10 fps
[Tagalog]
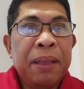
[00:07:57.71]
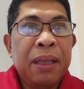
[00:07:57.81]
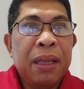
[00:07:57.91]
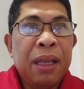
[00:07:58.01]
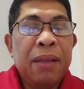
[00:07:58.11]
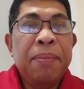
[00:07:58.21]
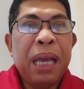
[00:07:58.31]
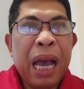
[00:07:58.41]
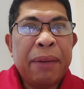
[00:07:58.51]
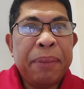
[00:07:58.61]

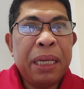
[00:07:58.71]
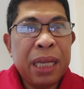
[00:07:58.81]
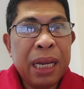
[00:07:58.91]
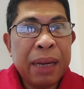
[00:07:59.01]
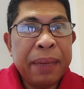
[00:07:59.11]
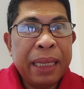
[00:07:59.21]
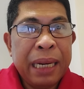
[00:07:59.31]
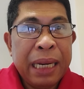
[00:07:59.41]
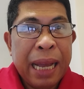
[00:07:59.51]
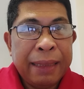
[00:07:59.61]
BRP Sierra Madre
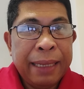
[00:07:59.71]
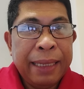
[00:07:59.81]
natin.